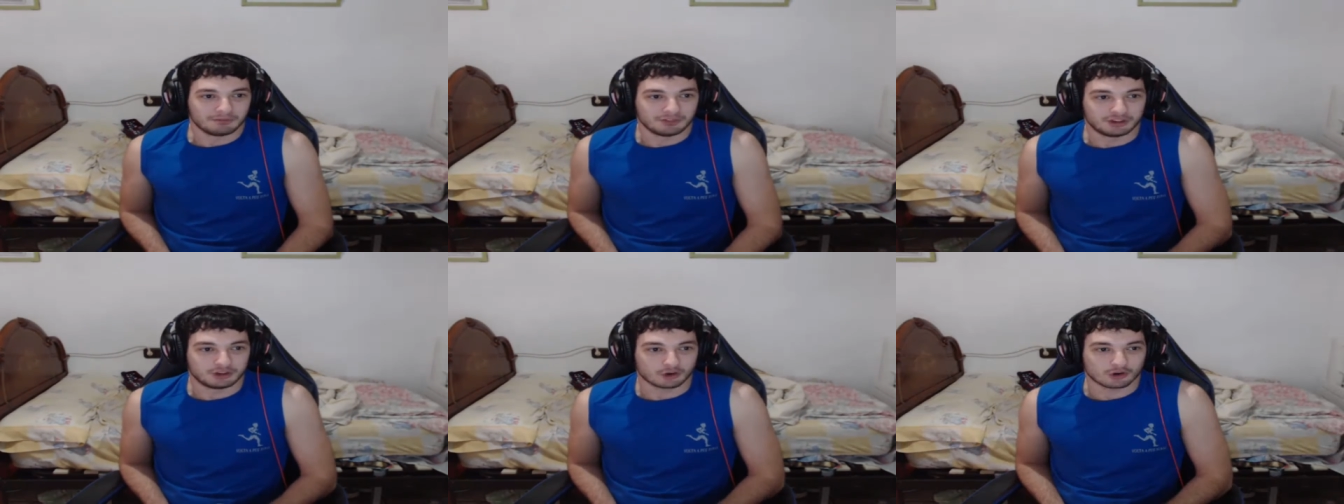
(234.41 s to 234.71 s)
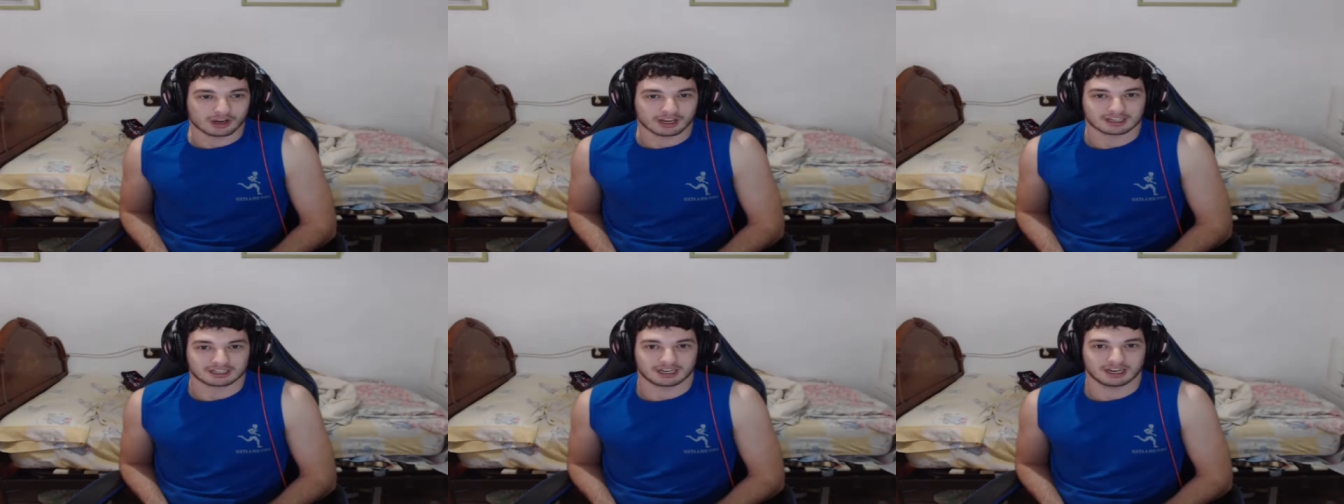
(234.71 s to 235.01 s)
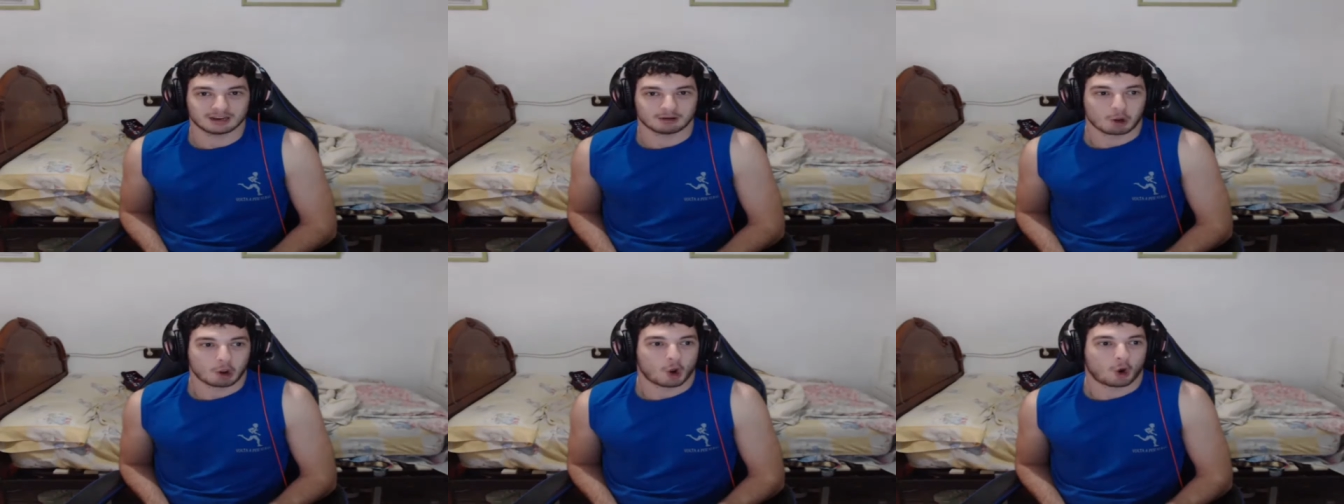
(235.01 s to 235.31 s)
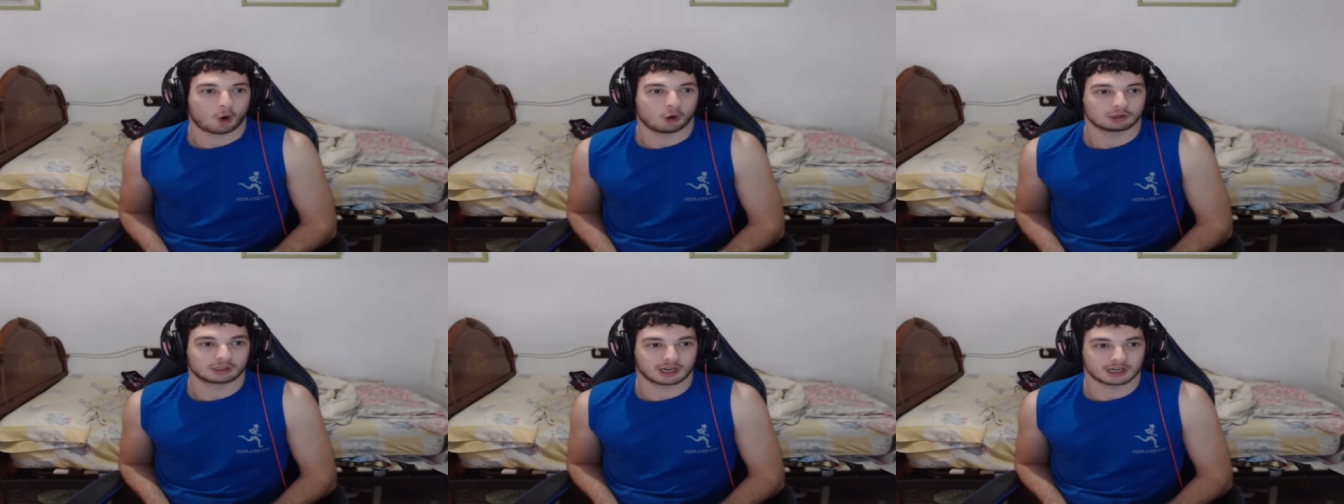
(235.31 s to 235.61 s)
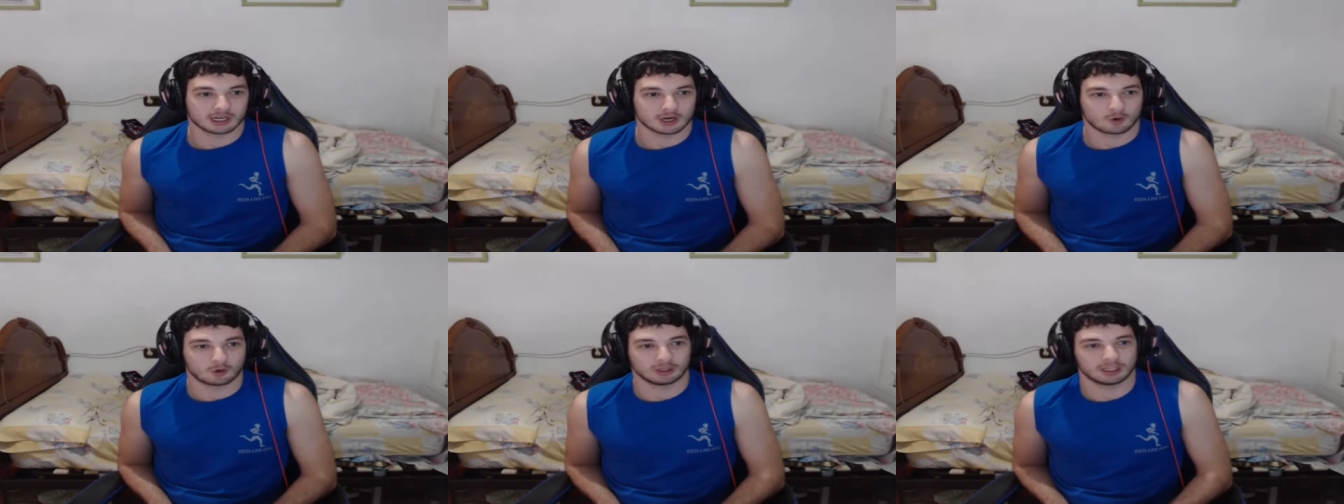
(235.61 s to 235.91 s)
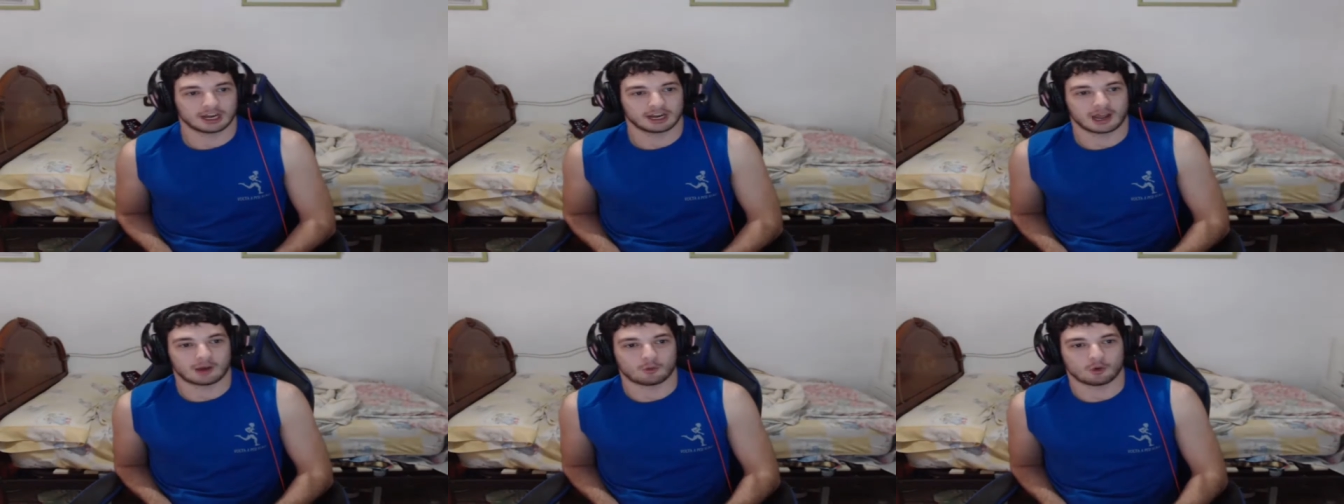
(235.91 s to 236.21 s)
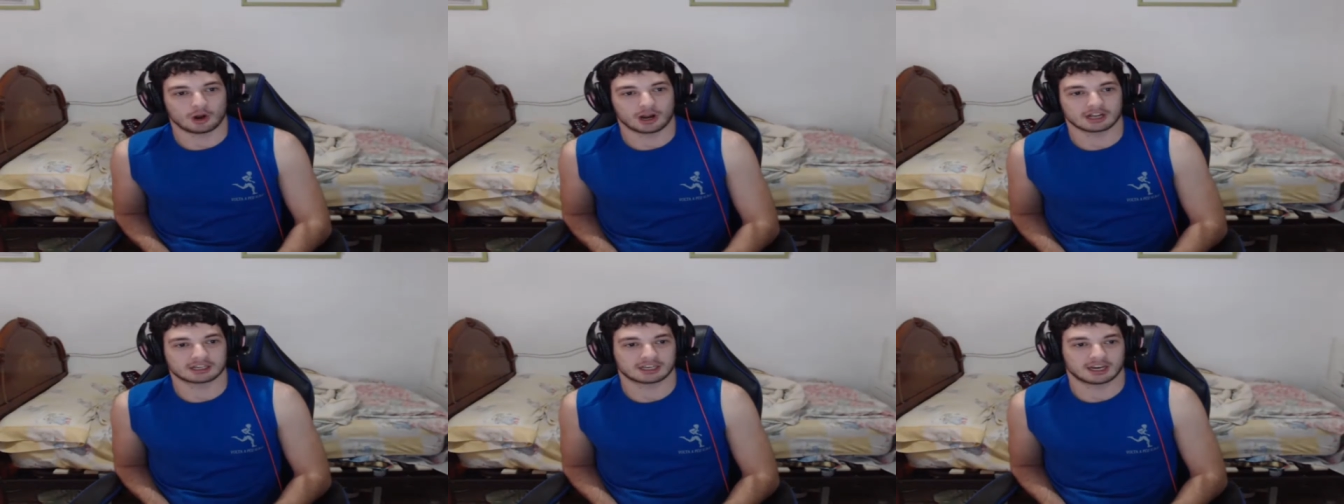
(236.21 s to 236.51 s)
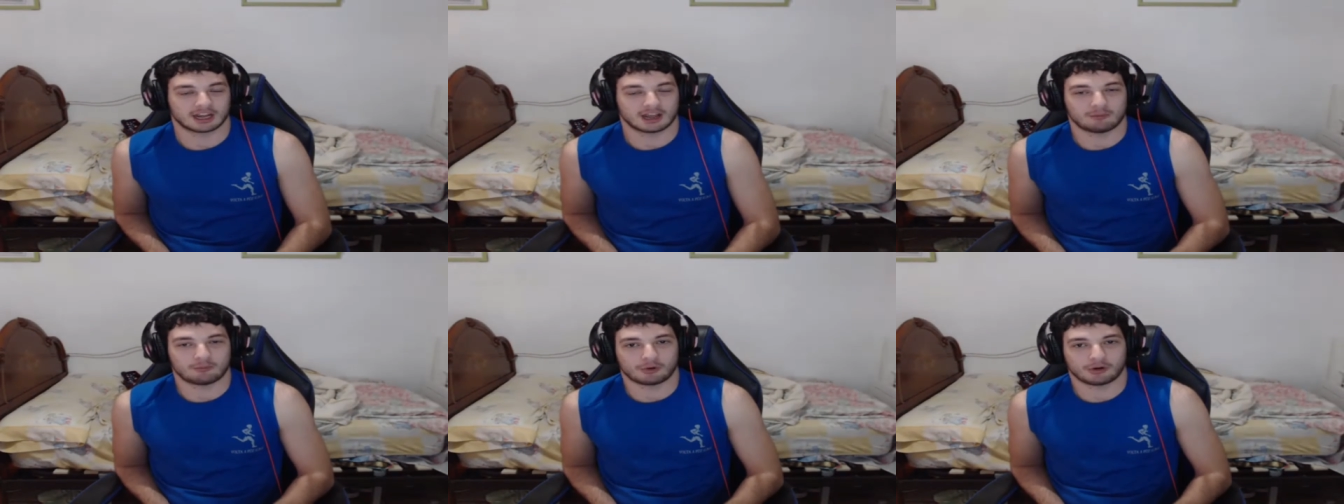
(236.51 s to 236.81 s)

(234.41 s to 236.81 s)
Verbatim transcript: Yo qué sé, otra secundaria buena sería,